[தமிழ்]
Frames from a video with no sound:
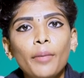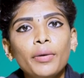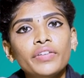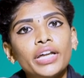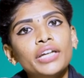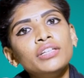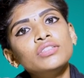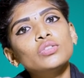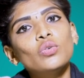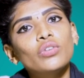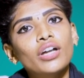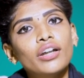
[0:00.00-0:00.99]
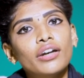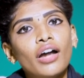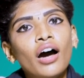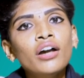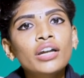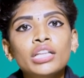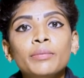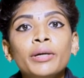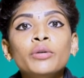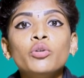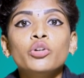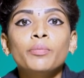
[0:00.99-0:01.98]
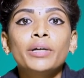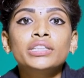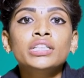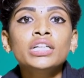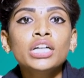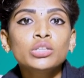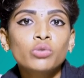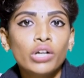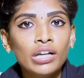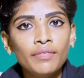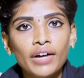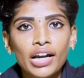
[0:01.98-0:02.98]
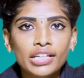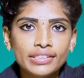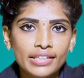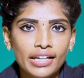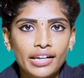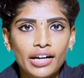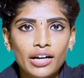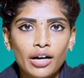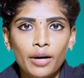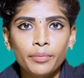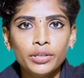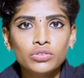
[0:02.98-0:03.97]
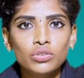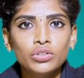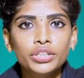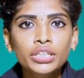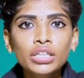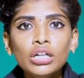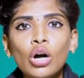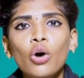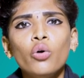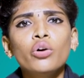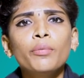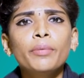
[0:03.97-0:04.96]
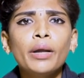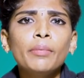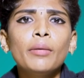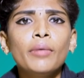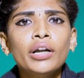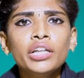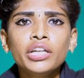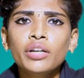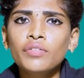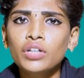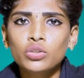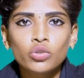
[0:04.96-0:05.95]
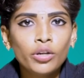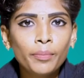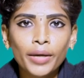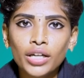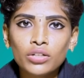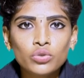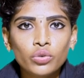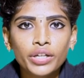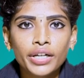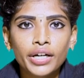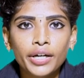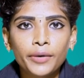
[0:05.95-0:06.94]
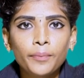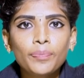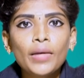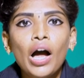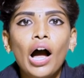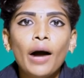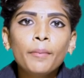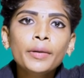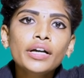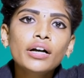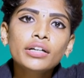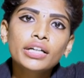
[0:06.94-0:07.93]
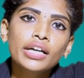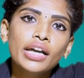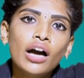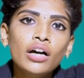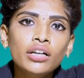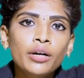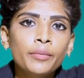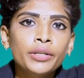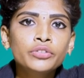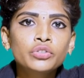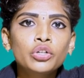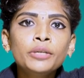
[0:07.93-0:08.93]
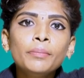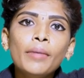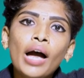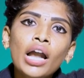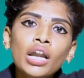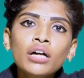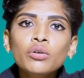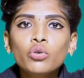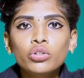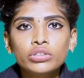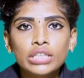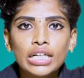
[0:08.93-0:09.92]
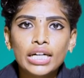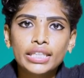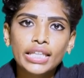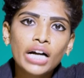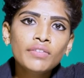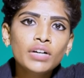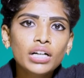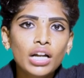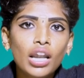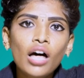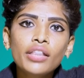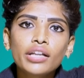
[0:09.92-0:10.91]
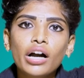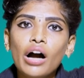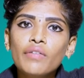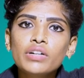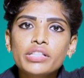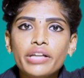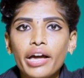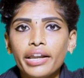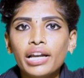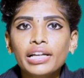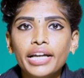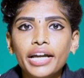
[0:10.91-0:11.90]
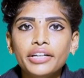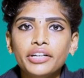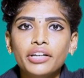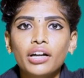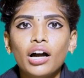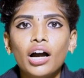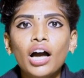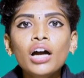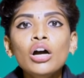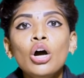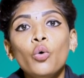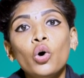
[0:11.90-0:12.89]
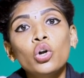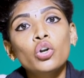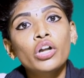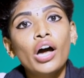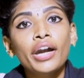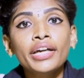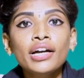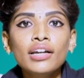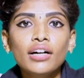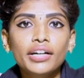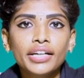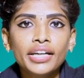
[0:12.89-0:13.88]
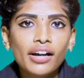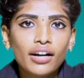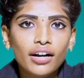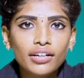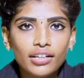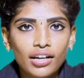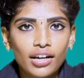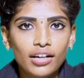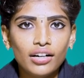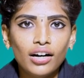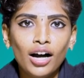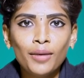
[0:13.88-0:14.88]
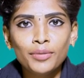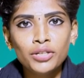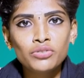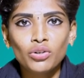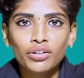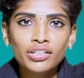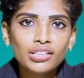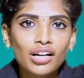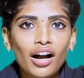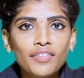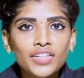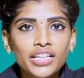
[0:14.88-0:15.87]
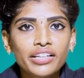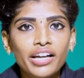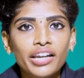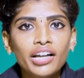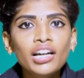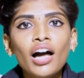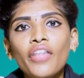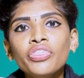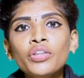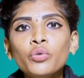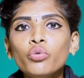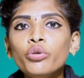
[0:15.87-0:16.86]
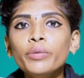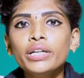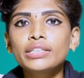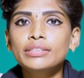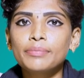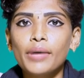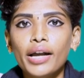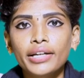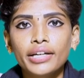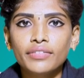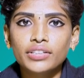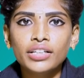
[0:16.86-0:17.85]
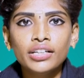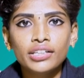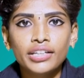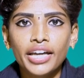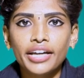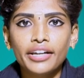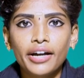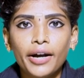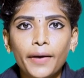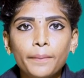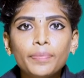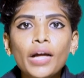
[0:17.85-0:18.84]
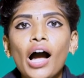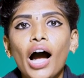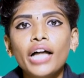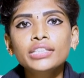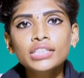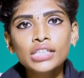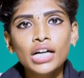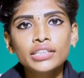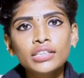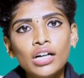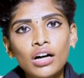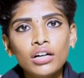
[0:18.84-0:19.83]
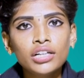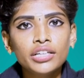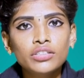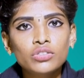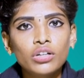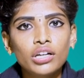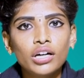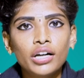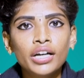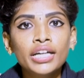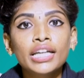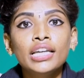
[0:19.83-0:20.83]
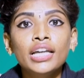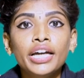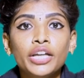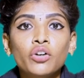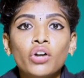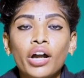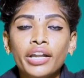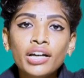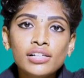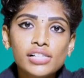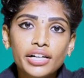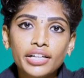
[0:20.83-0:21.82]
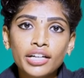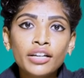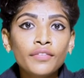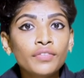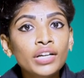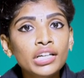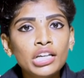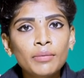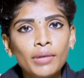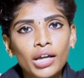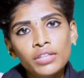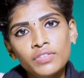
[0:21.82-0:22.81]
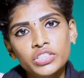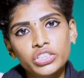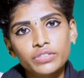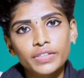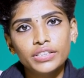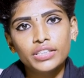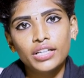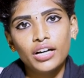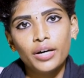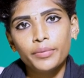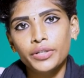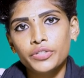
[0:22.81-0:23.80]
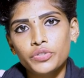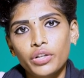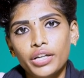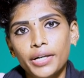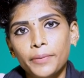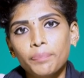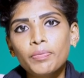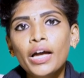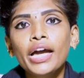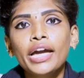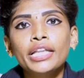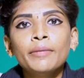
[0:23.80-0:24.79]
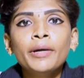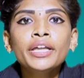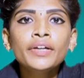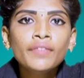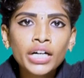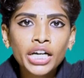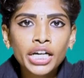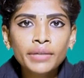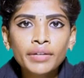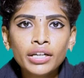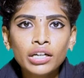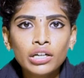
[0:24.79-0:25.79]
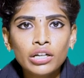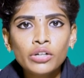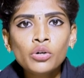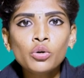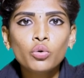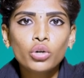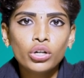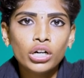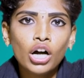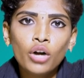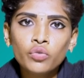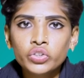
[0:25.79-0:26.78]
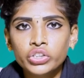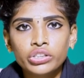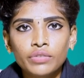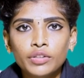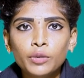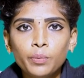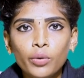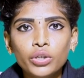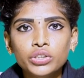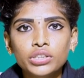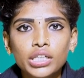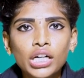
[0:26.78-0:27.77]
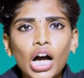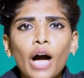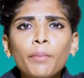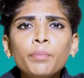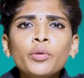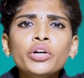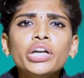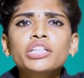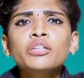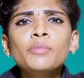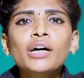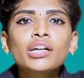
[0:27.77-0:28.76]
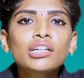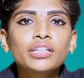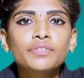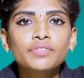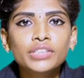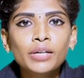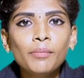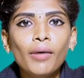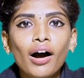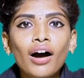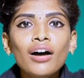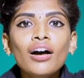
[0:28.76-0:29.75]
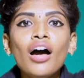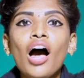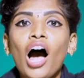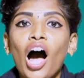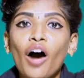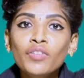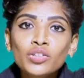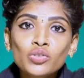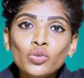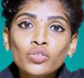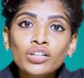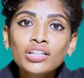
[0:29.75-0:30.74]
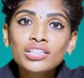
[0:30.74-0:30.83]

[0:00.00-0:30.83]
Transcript: அப்போ அவர் என்ன சொல்கிறாருன்னா நான் இந்த மாதிரி ஒரு பத்திரிகை துறையில வேலை செய்கிறேன் அப்படின்னு சொல்லிட்டு ஒரு பிரபலமான நிறுவனத்தோட பேரை சொல்லியிருக்காரு அப்படியா நீங்கள் யார் அப்படின்னு சொல்லிட்டு மேலே ஒரு சில தகவல்கள்லாம் அந்த காவல் அதிகாரிகள் கேட்டுட்டு இருக்காங்க உங்களோட அடையாள அட்டையை காட்டுங்க அப்படின்னு சொல்லிட்டு அந்த காவல் அதிகாரிகள் அந்த ஊபர் இட்ஸ் மேன் கிட்ட வந்து கேட்குறாங்க அதுக்கு அந்த ஆள் என்ன சொல்லியிருக்காருன்னா இல்லை என்னோட அடையாள அட்டையை நான் வீட்டிலே மறந்து வச்சுட்டு வந்துட்டேன் அப்படின்னு சொல்லியிருக்காரு இந்த மாதிரி இவங்க ரெண்டு பேருக்குள்ளேயும் ஒரு கான்வர்சேஷன் வந்து போயிட்டு இருக்கு அப்போ எதிர்பாராத விதமாக அவர் சொன்ன